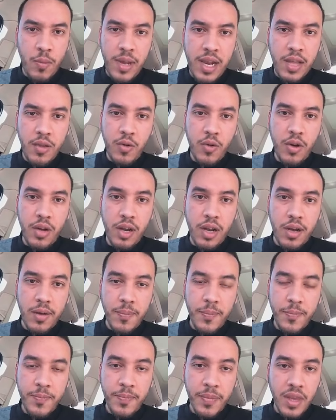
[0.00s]
وبلد أخرى
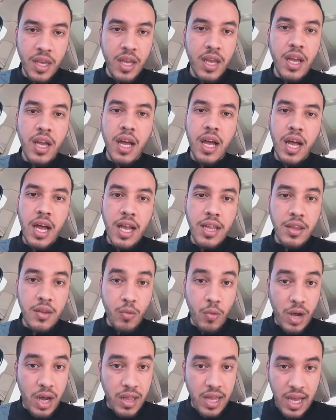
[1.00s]

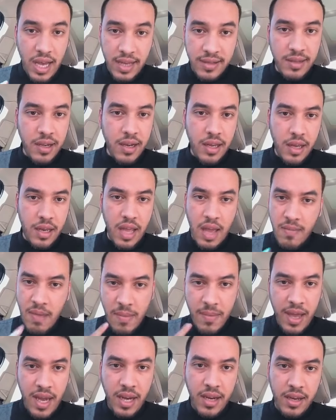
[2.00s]
قد وهذا حصل يعني
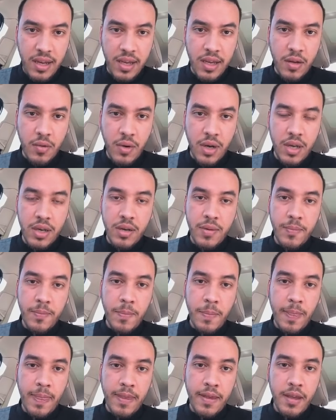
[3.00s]
أمام عيني يا إخوان
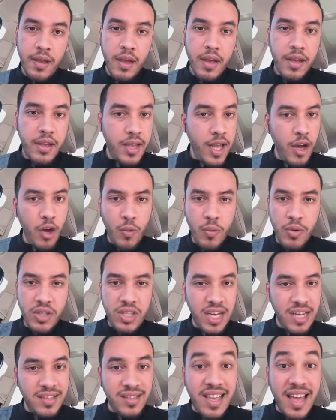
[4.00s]
يهرب
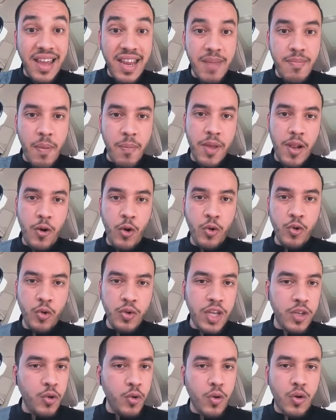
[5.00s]
الشخص تهريبا من
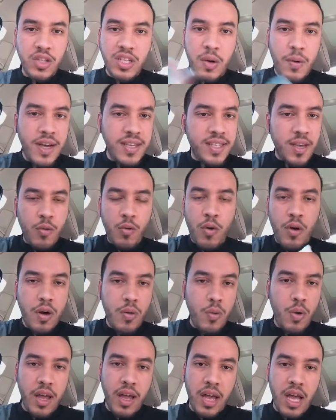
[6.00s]
الحدود يترك جوازه
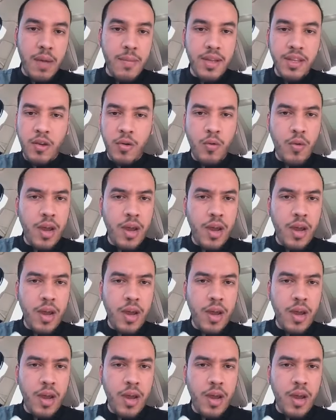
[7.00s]
وإقامته